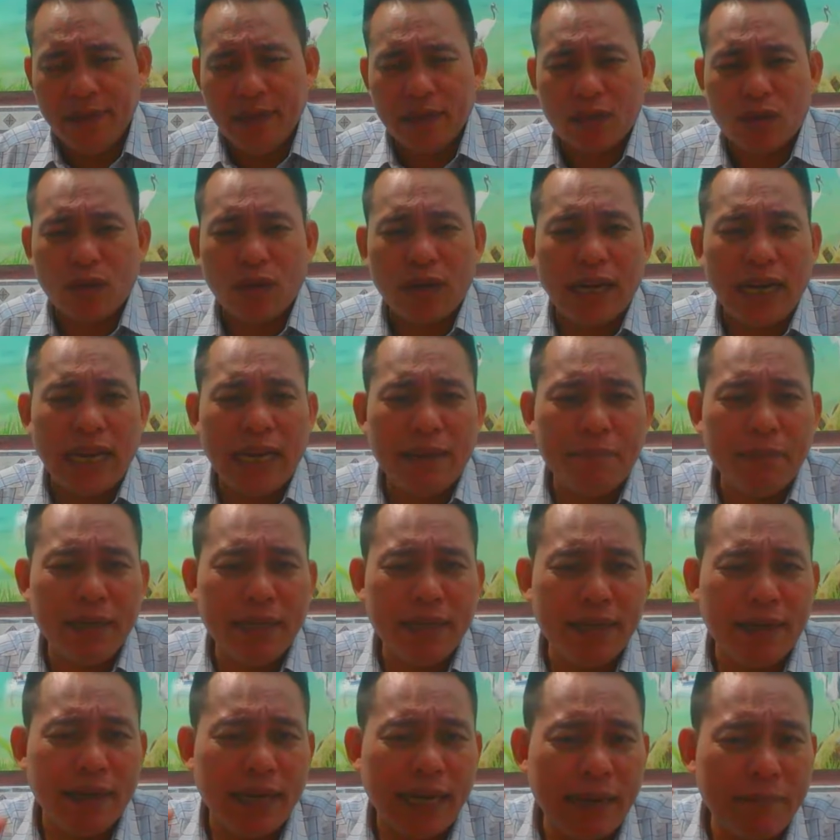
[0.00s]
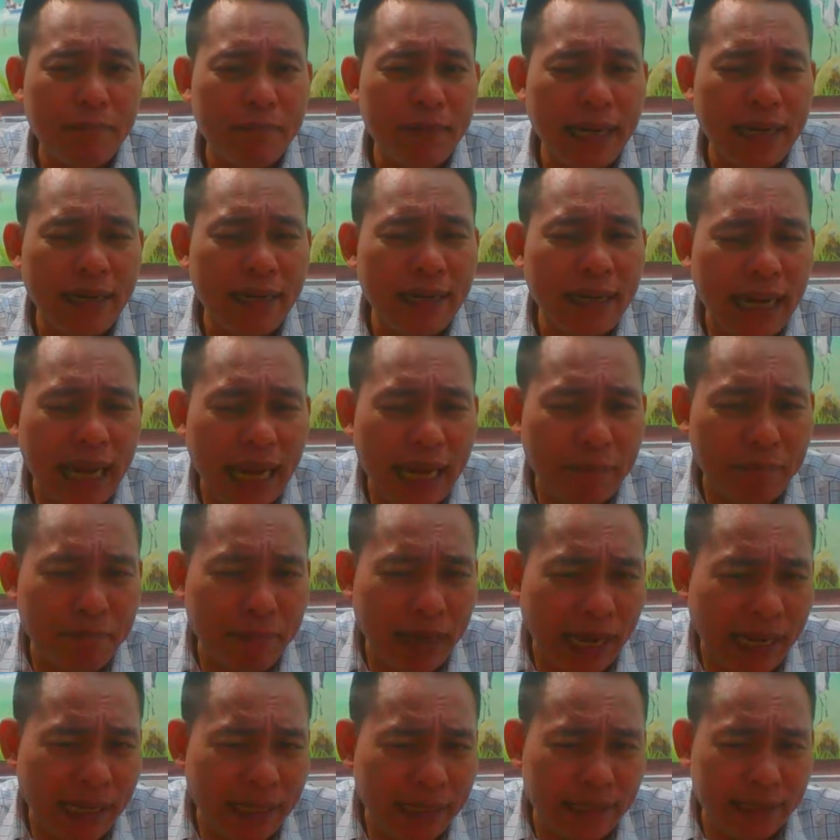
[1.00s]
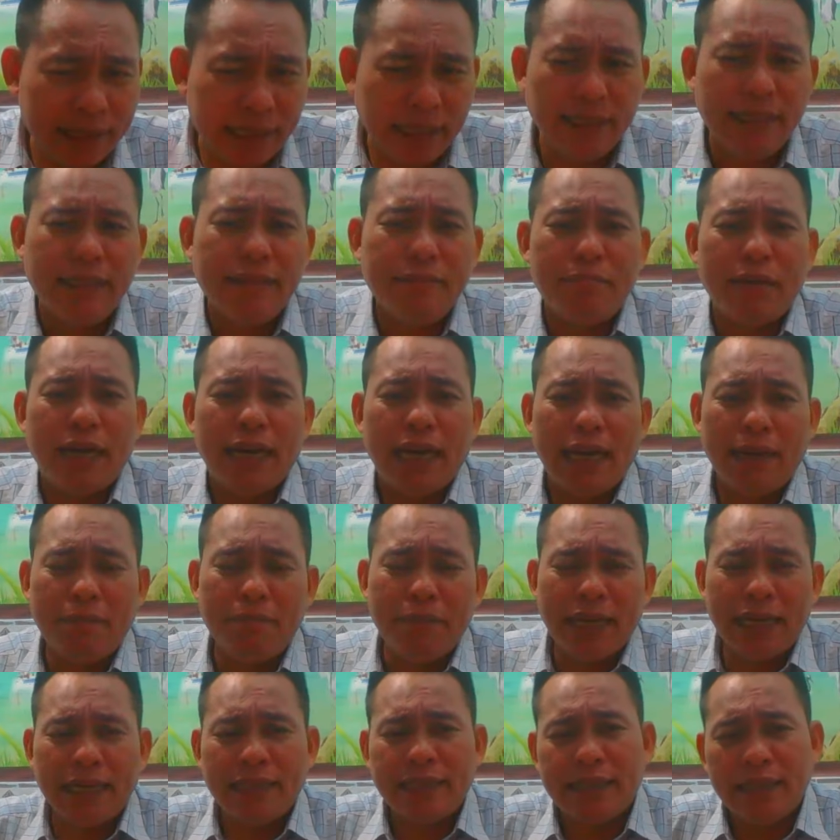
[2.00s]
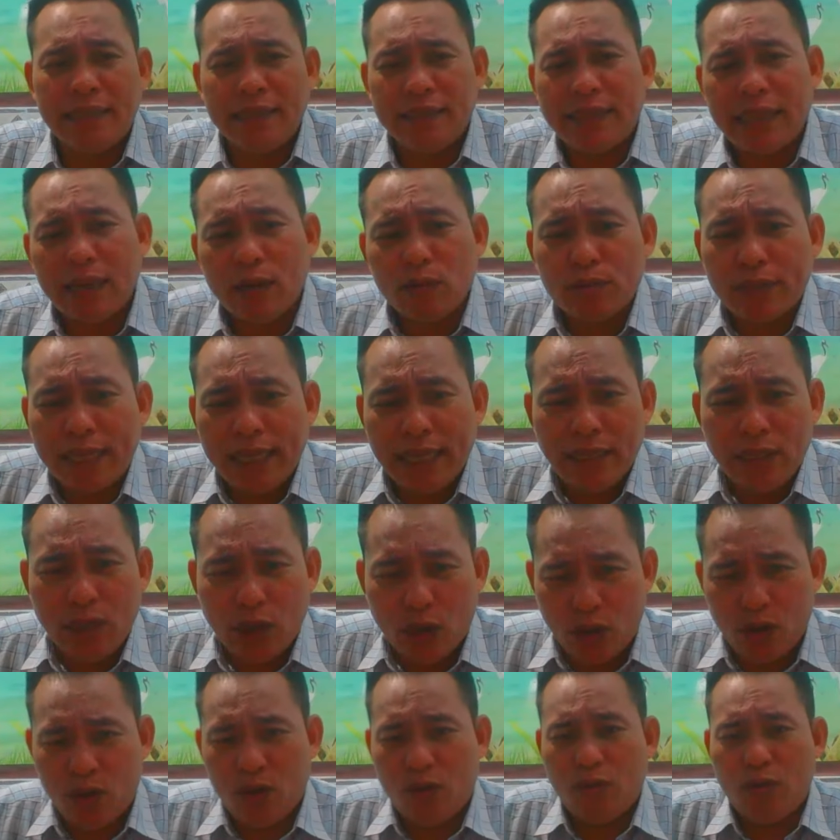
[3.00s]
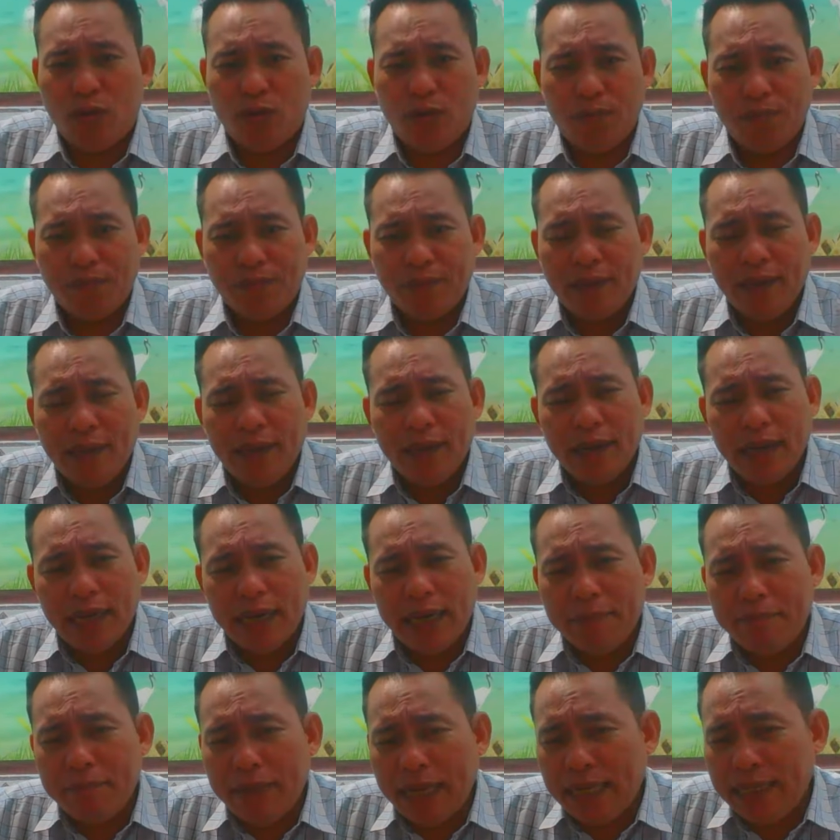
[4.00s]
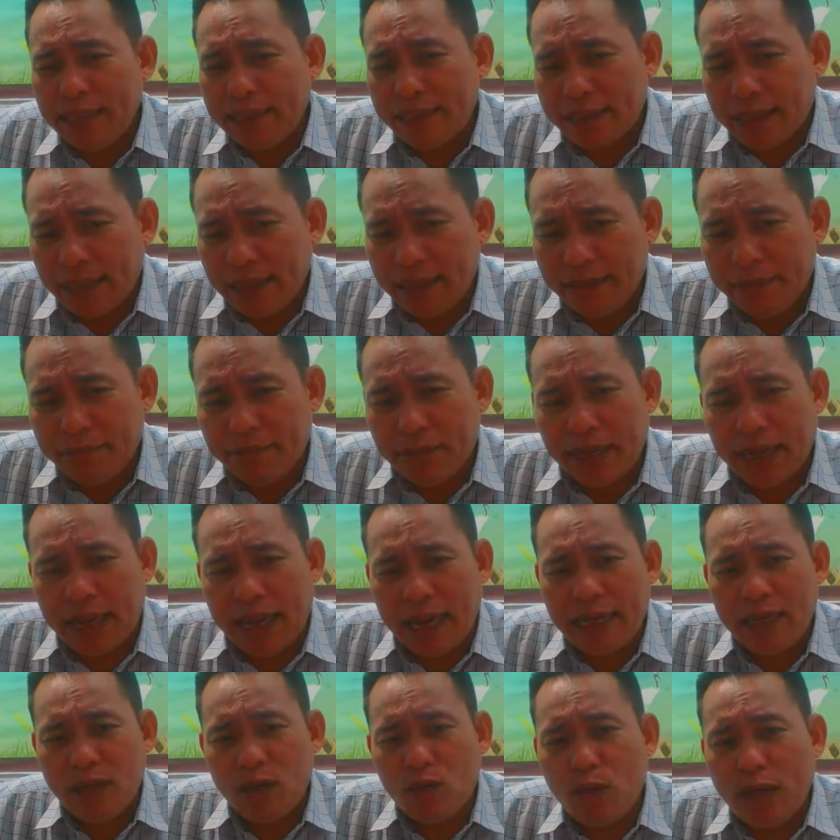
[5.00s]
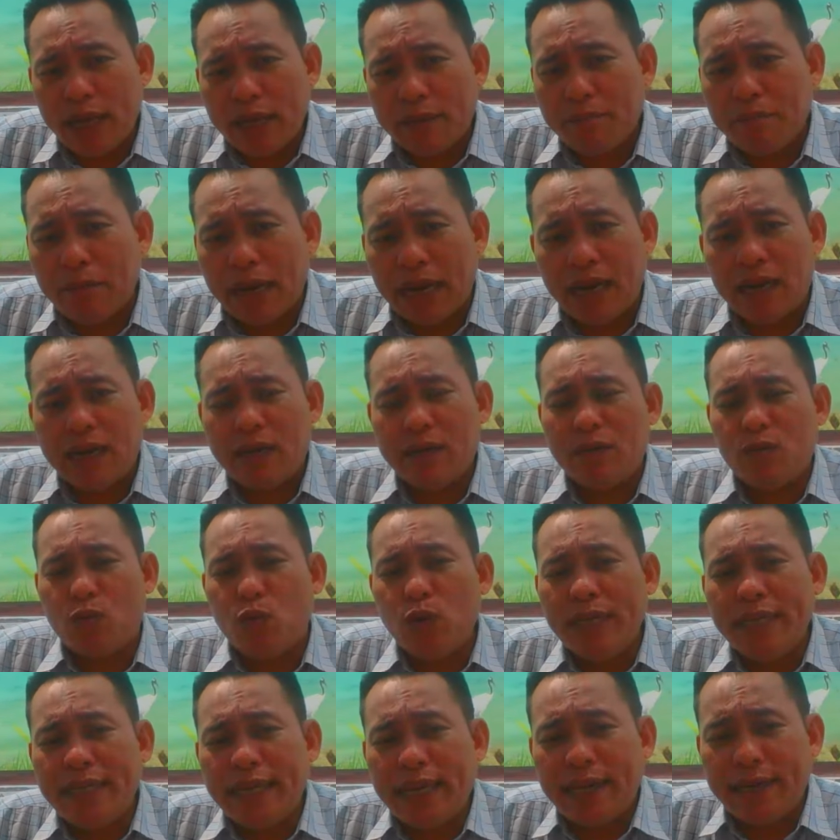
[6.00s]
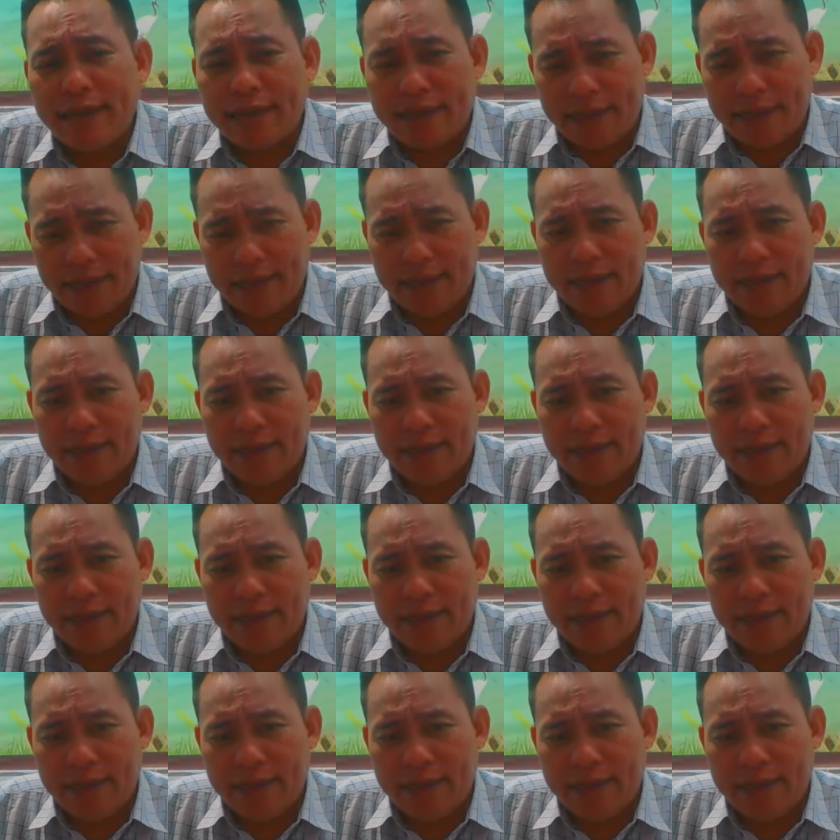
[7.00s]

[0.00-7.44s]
còn em bây giờ em em ăn sinh mà em ăn sinh theo tiến độ em anh sinh mà anh quét mã QR